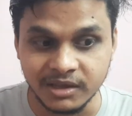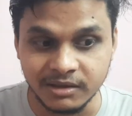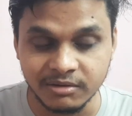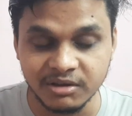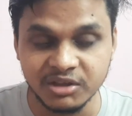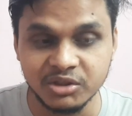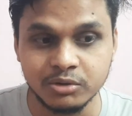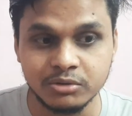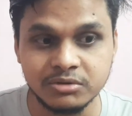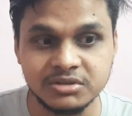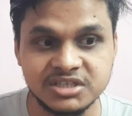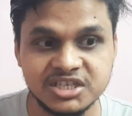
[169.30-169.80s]

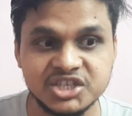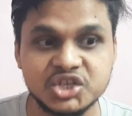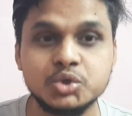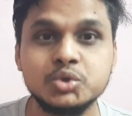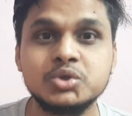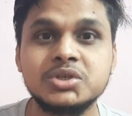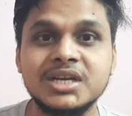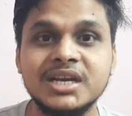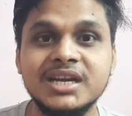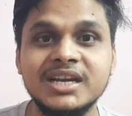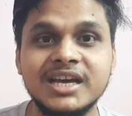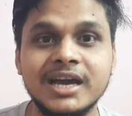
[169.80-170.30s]
इवन दो
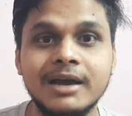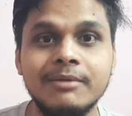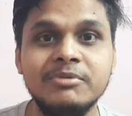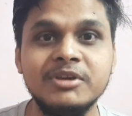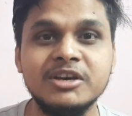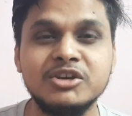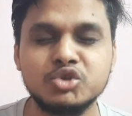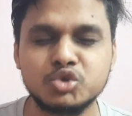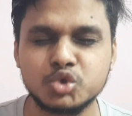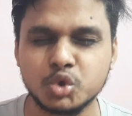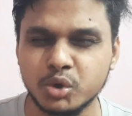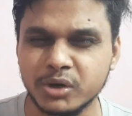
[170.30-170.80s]
जीशु सेन का भी
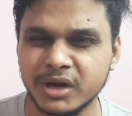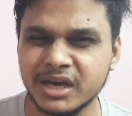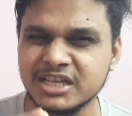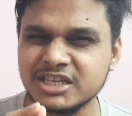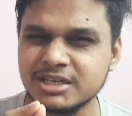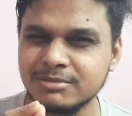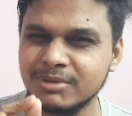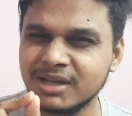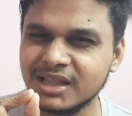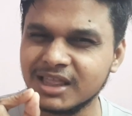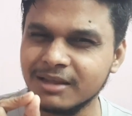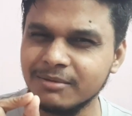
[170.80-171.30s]
एक छोटा
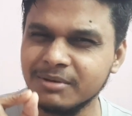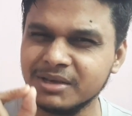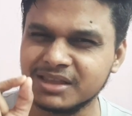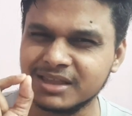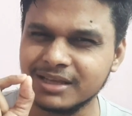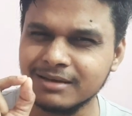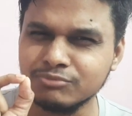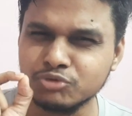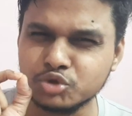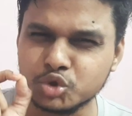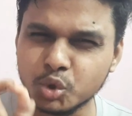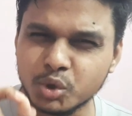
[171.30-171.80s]
सा मतलब
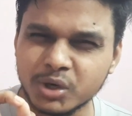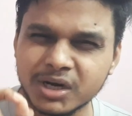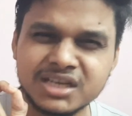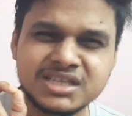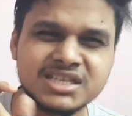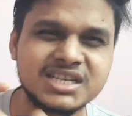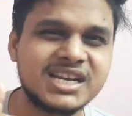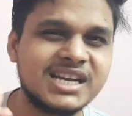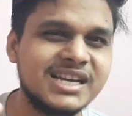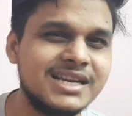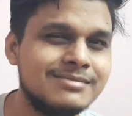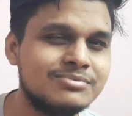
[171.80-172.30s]
एकदम छोटा
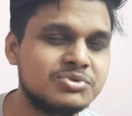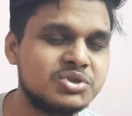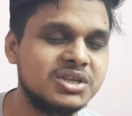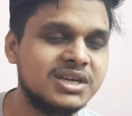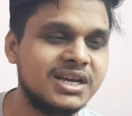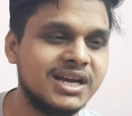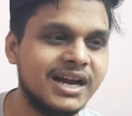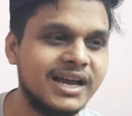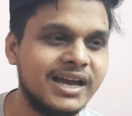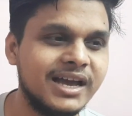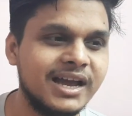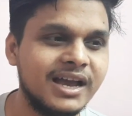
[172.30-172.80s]
सा ग्लिम्स
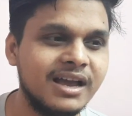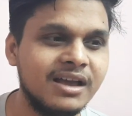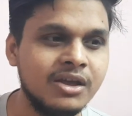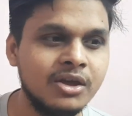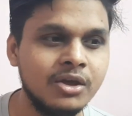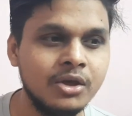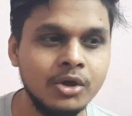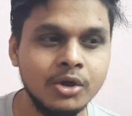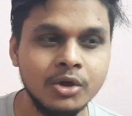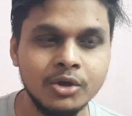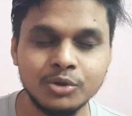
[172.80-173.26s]
दिखाया है